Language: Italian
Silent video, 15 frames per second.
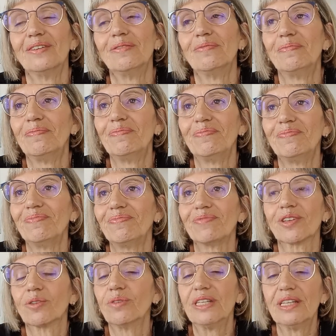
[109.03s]
Uh,
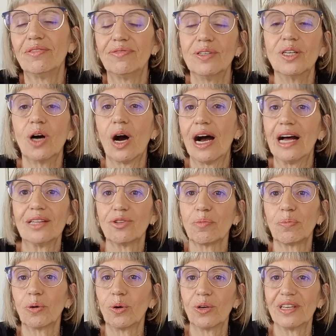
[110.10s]
quindi fino a
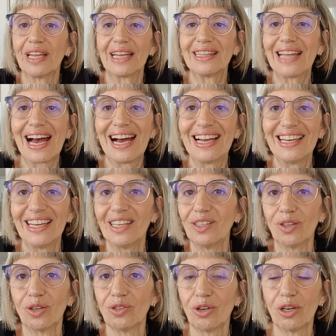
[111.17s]
dopo Natale
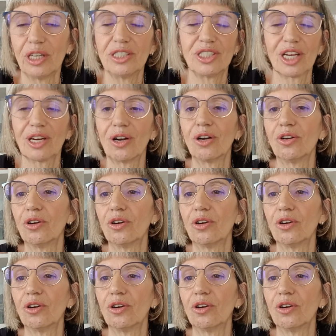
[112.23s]
non lo leggerò,